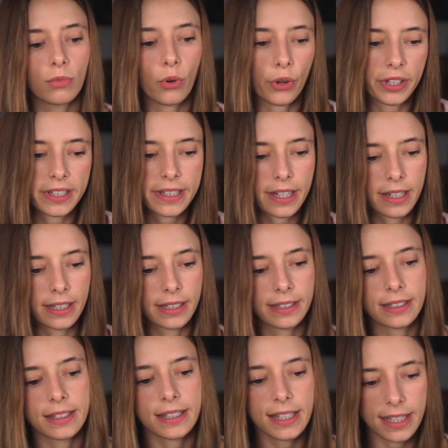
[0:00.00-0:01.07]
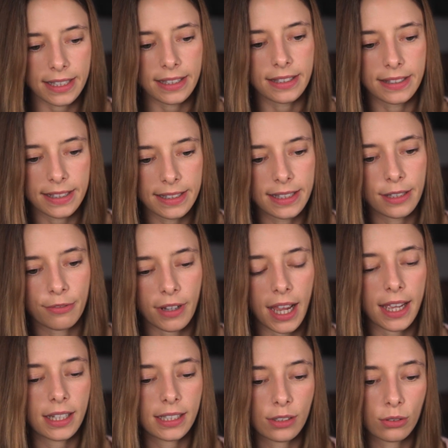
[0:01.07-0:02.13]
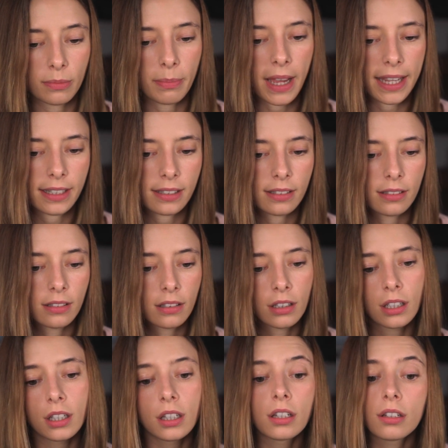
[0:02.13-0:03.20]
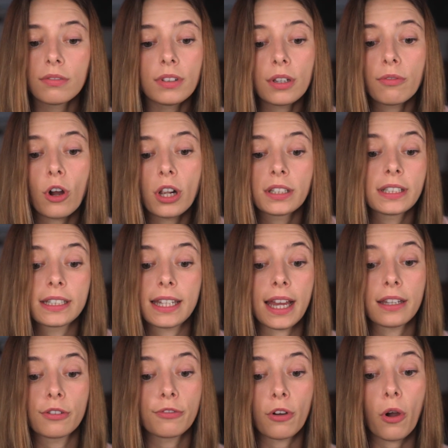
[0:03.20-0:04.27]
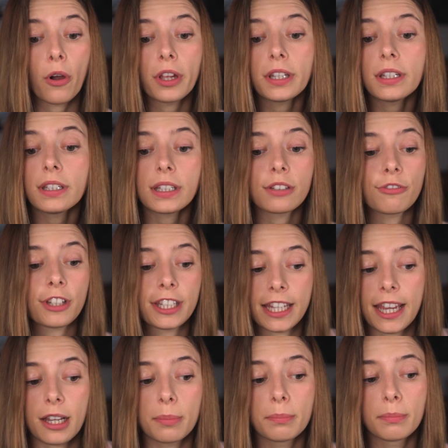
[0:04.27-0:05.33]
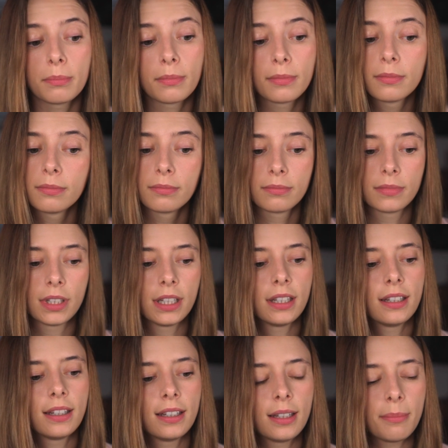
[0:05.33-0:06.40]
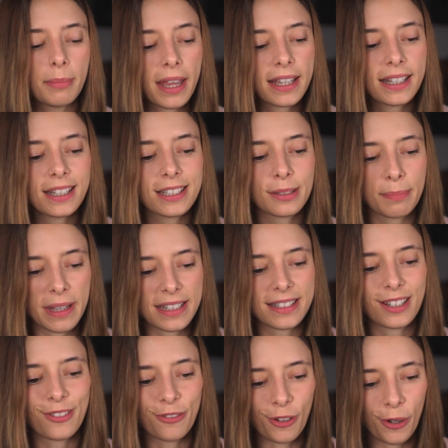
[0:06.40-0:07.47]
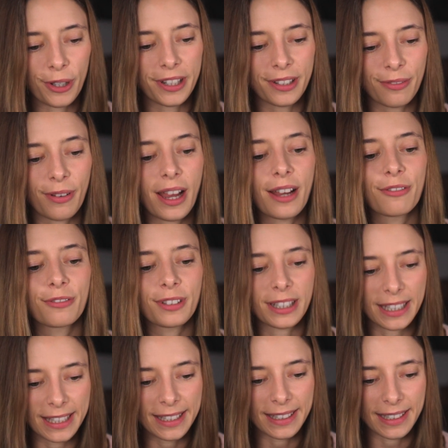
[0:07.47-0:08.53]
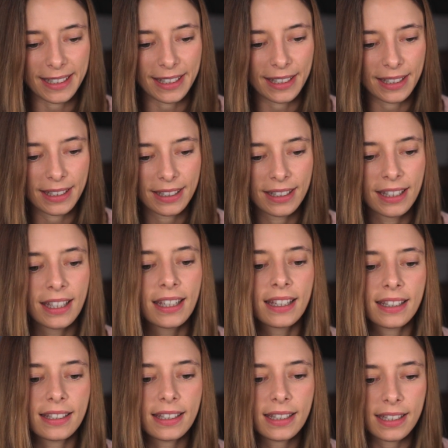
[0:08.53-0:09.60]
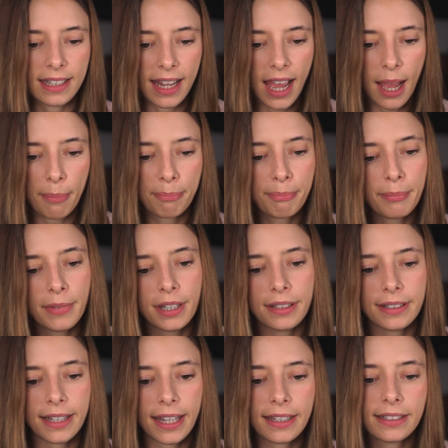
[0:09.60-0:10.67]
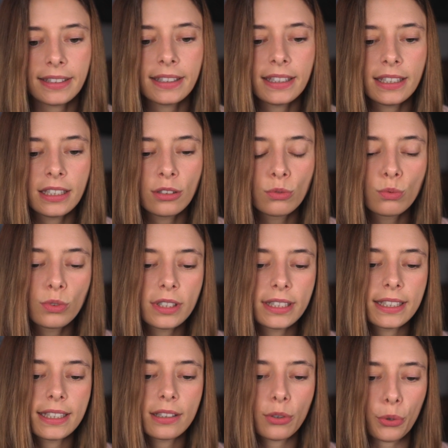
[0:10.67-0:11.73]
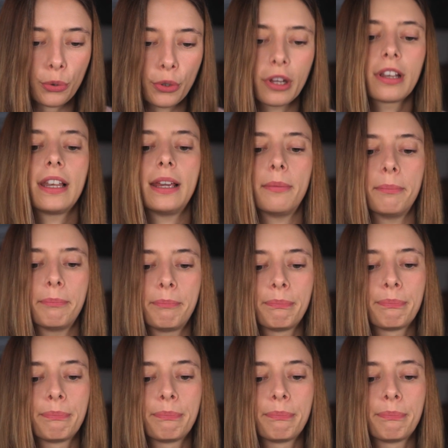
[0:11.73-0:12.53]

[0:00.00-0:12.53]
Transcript: Äußerlich zierten sie sich freilich und meinten, wir wollen dir deine Freude nicht verderben. Bengeles bester Freund war Friedrich. Die Knaben nannten ihn nur den Röhrle.